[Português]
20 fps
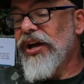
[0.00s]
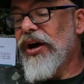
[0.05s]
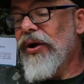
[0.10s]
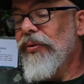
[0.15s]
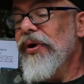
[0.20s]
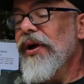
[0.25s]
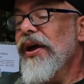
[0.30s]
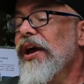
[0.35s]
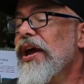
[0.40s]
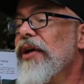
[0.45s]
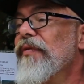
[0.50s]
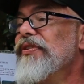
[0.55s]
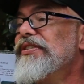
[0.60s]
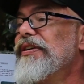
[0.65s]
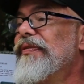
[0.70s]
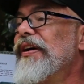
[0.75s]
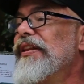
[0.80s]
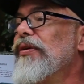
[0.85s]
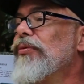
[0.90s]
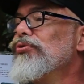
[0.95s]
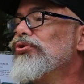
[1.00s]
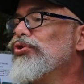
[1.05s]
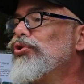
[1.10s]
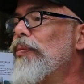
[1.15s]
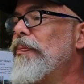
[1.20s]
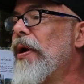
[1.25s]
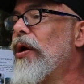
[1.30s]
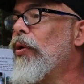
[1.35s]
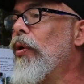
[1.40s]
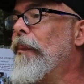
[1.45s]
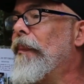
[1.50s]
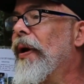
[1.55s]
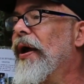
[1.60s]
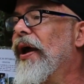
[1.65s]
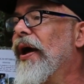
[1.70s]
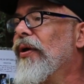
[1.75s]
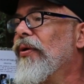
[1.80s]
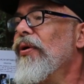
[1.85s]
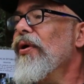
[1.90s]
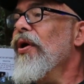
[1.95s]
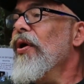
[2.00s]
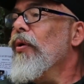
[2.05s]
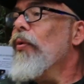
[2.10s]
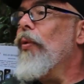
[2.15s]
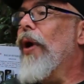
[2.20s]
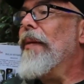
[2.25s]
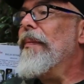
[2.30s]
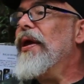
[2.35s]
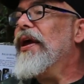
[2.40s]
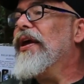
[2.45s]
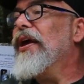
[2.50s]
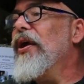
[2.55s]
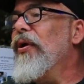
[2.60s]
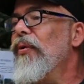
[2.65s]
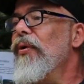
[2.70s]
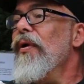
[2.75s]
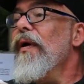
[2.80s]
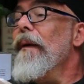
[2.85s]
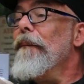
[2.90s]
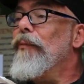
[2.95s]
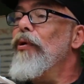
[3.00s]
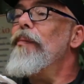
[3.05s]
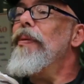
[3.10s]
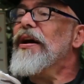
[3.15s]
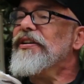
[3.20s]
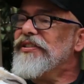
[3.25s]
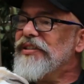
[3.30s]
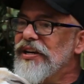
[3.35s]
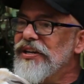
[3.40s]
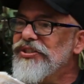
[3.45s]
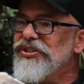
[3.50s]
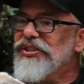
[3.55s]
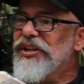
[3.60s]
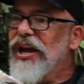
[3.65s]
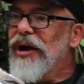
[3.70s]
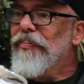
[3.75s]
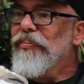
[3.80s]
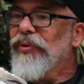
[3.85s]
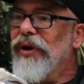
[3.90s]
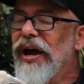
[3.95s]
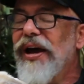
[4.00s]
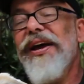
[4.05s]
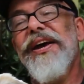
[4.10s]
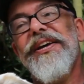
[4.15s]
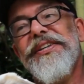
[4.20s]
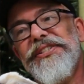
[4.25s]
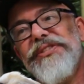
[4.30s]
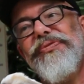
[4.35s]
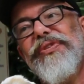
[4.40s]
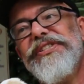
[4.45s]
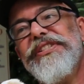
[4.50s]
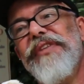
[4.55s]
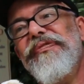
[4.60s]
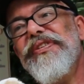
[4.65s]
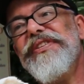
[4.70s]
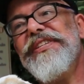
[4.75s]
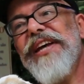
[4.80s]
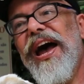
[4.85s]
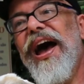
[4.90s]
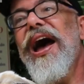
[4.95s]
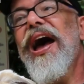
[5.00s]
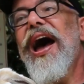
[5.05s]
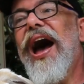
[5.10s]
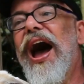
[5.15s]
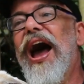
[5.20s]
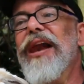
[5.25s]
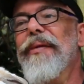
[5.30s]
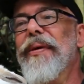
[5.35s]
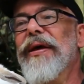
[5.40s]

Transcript: estão. E você vai ter um super companheiro, um amiguinho por bastante tempo, né? Se você fizer a